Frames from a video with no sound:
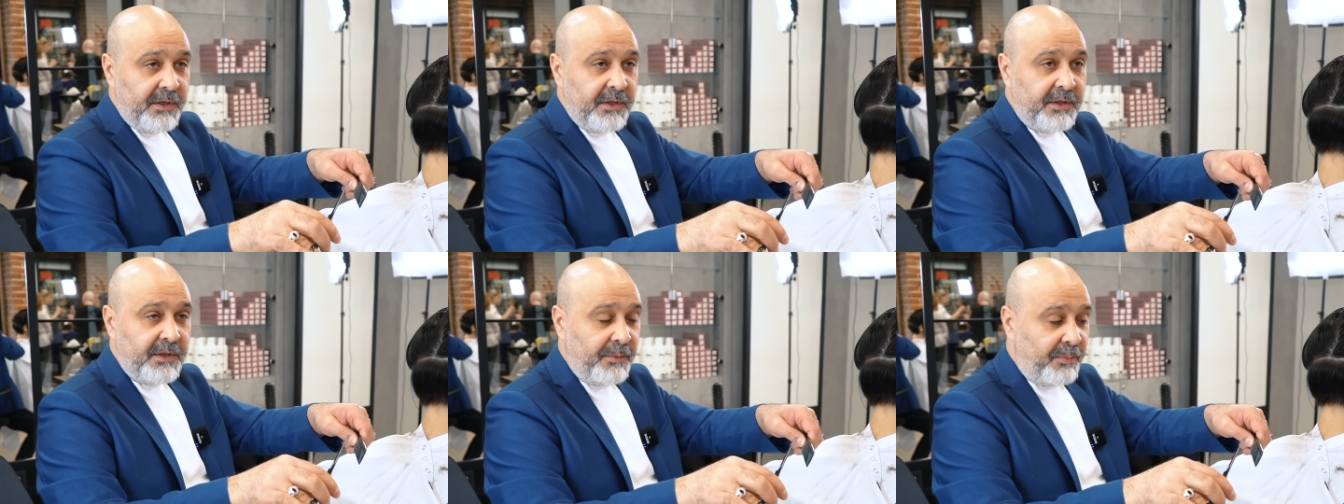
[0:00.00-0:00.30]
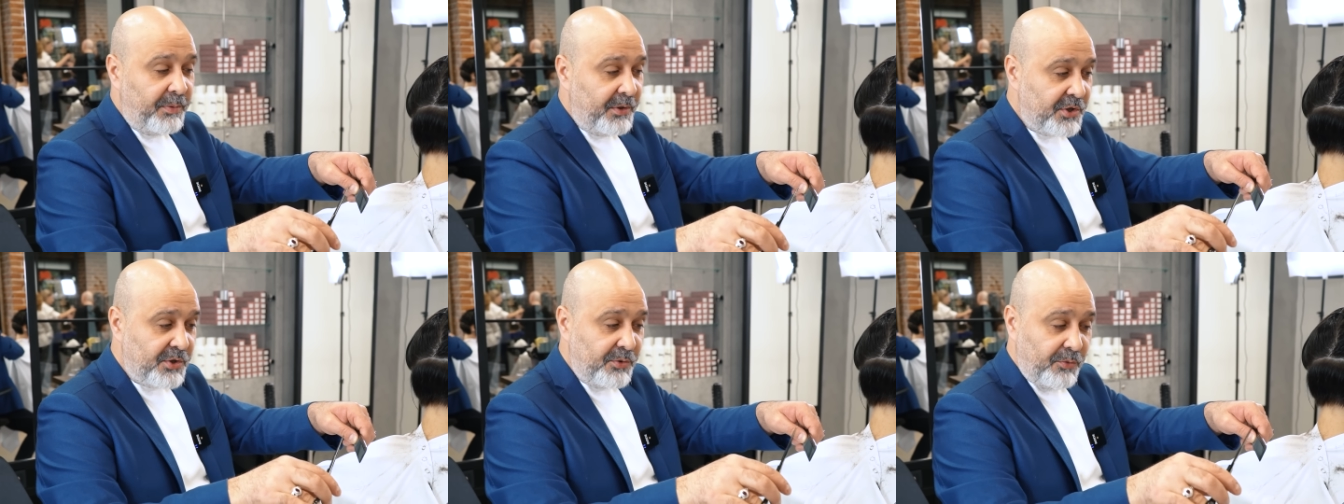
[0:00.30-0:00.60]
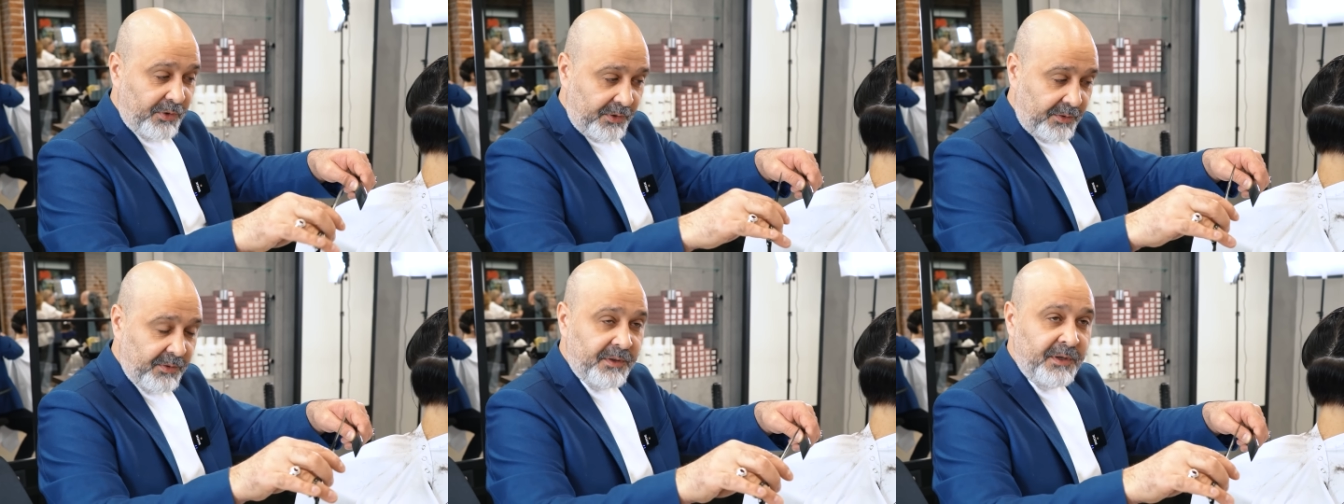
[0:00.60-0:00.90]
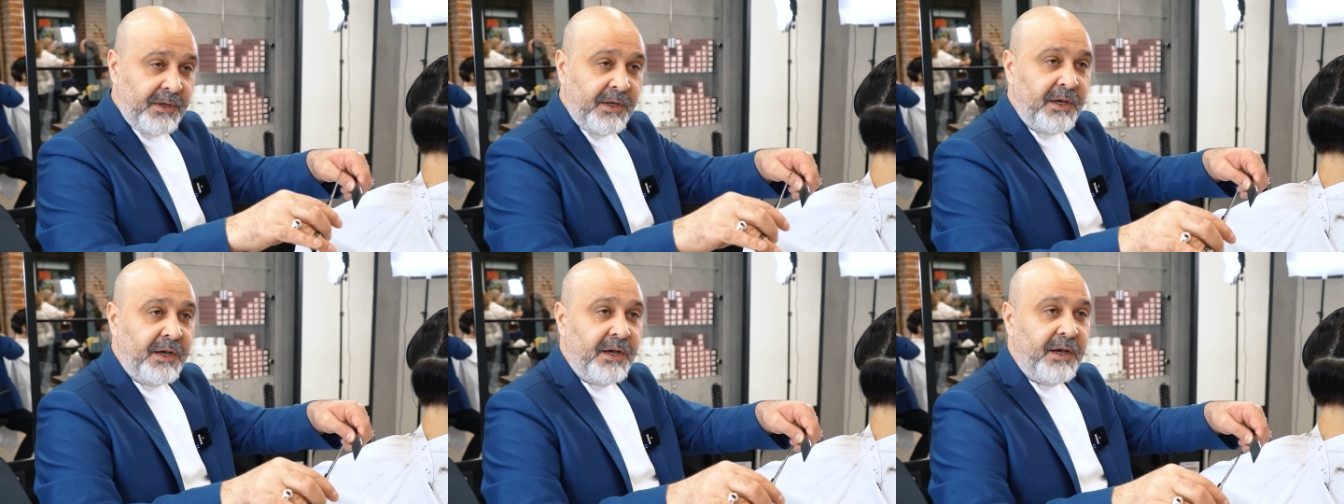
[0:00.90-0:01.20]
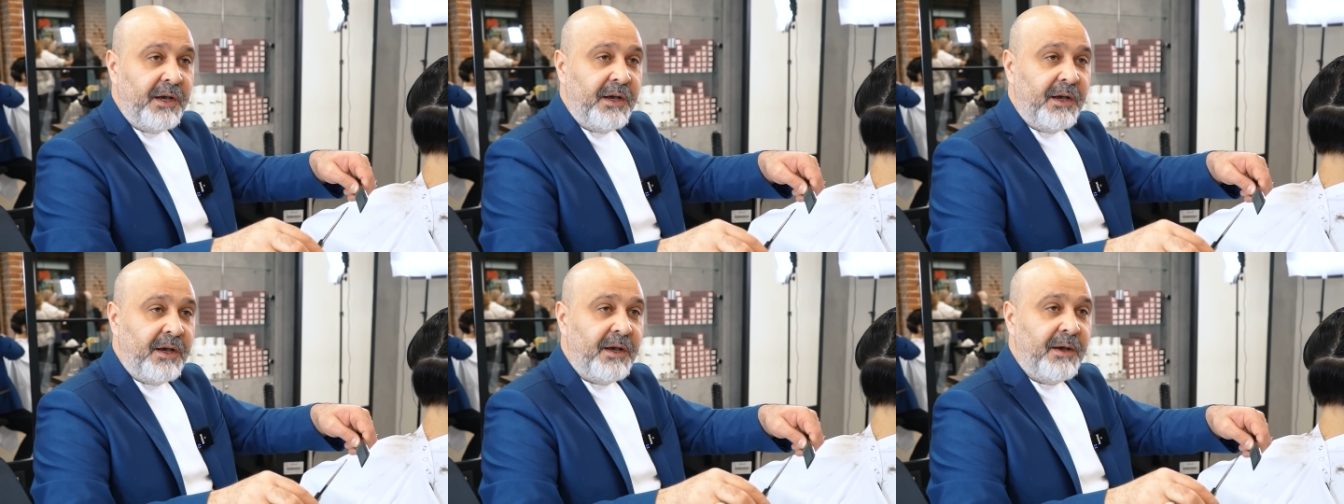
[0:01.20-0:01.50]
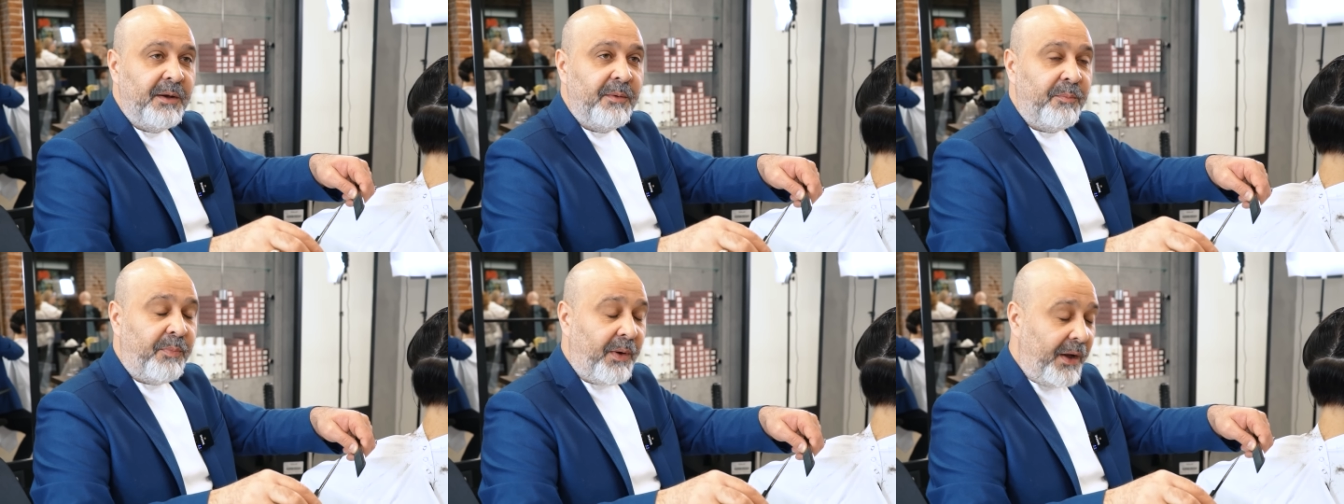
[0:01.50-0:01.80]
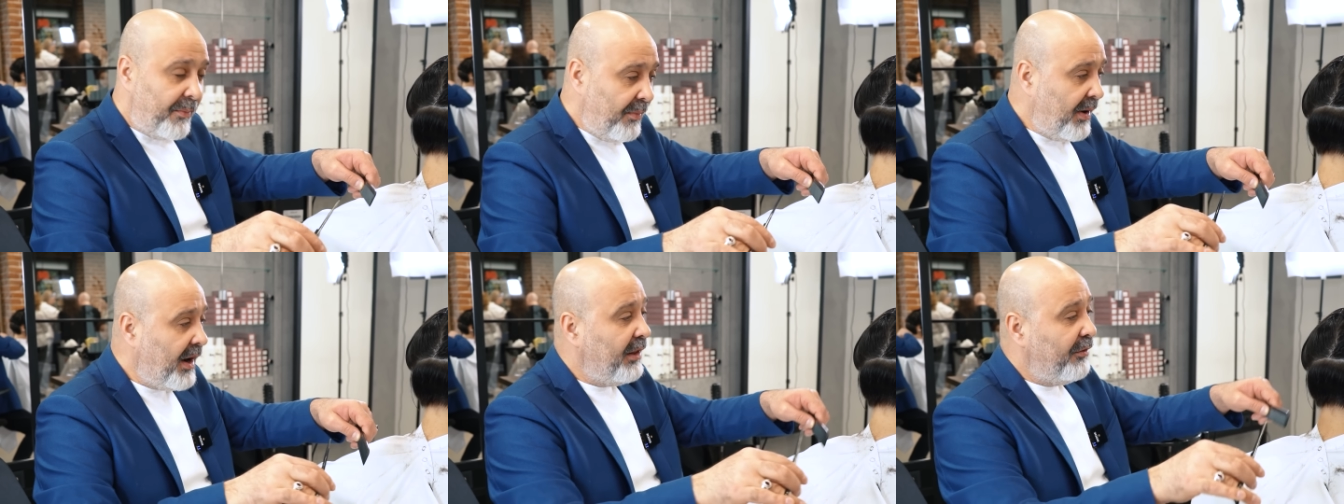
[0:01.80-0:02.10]
на ближ... ну, вот. фокус.
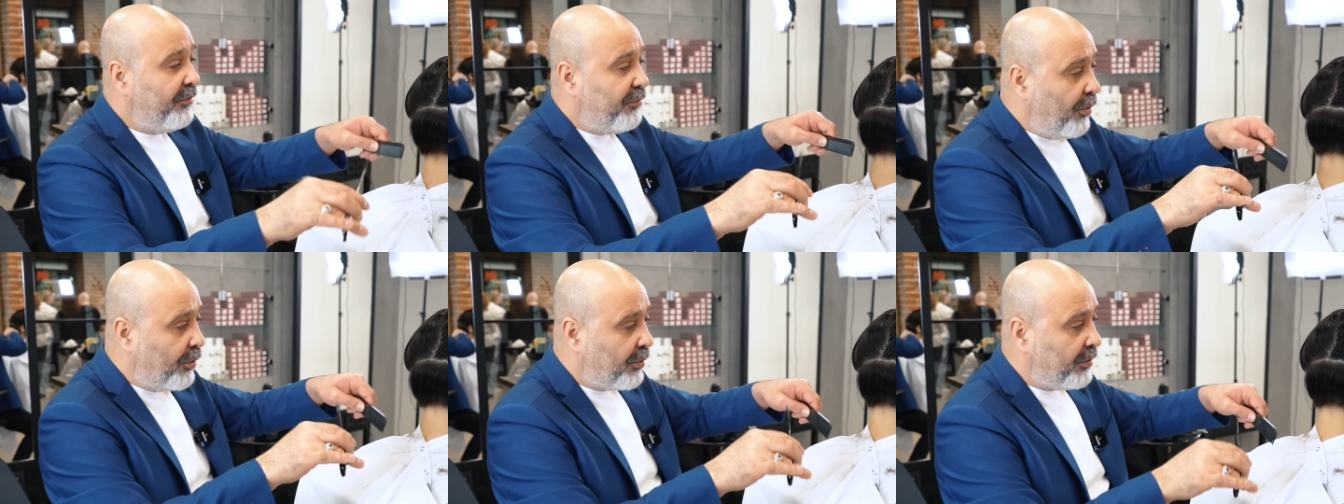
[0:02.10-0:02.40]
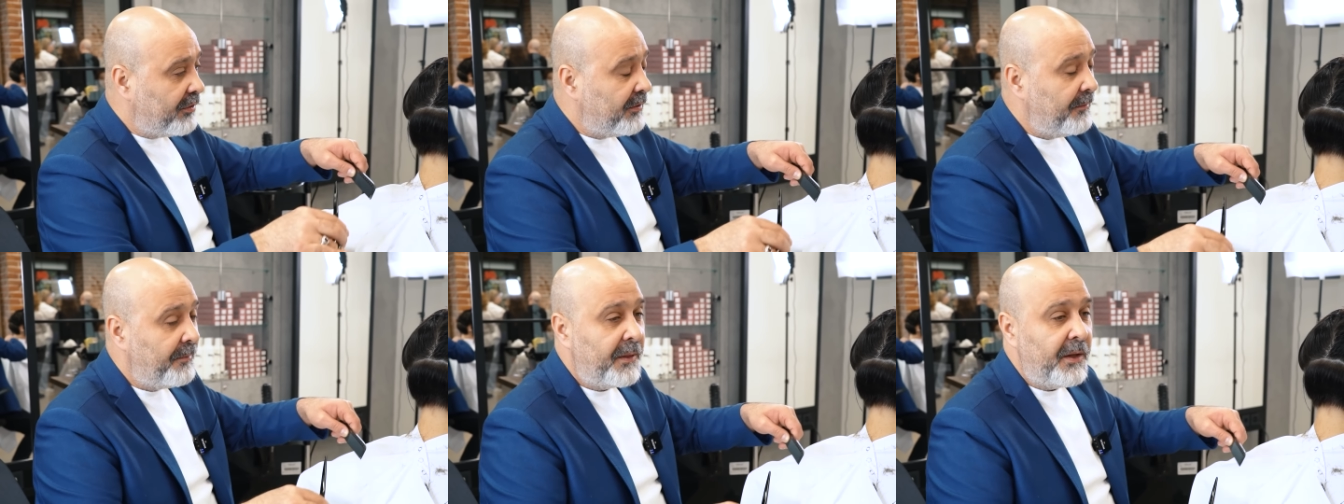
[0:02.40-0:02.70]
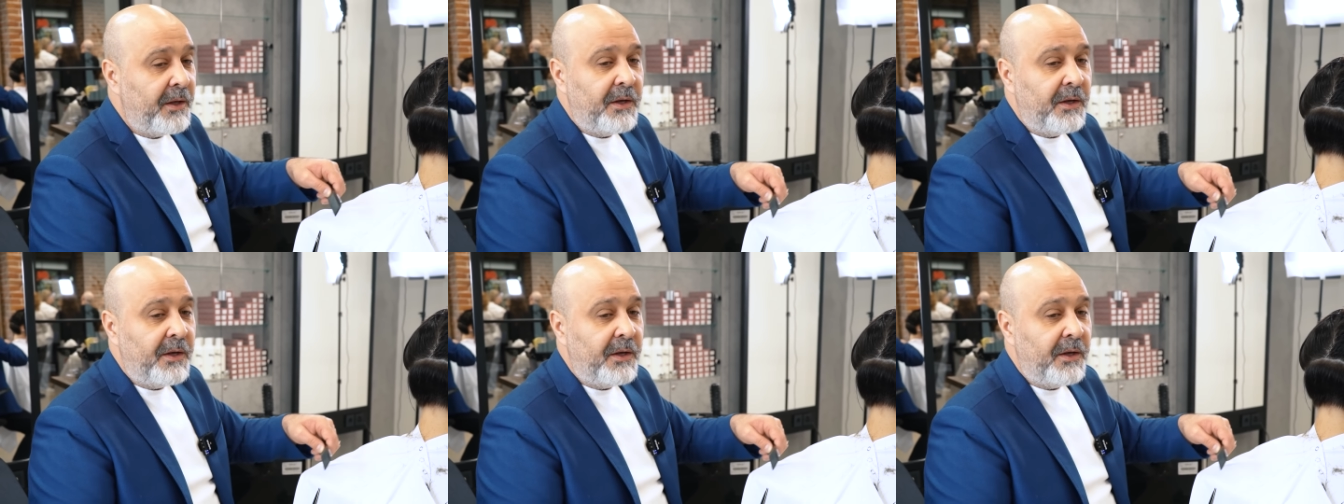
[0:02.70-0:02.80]
поймал фокус.